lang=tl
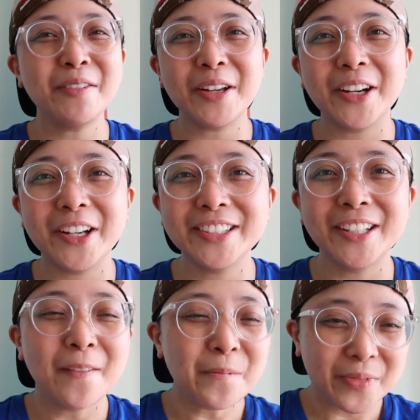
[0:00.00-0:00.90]
Alam mo yun?
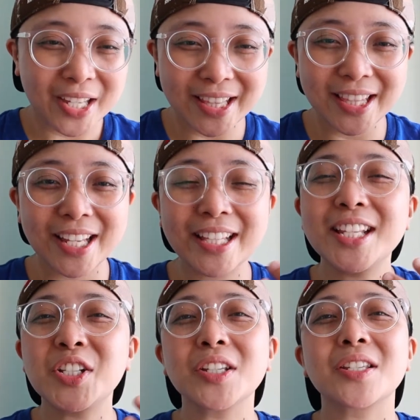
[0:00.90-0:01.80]
Hindi,
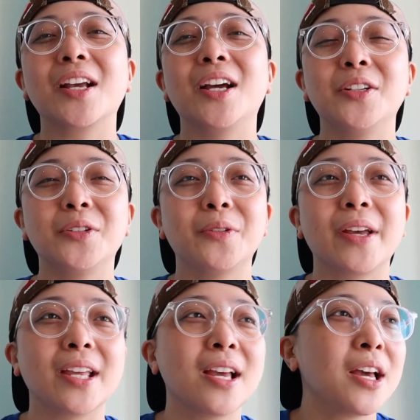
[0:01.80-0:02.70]
hindi siya sa ganong
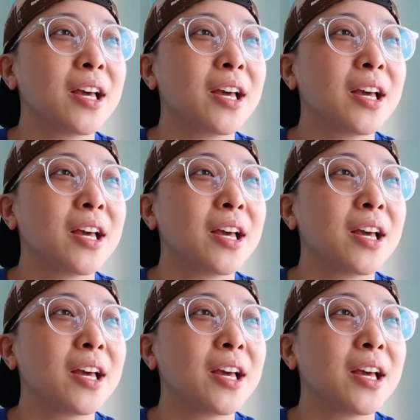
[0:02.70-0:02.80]
way.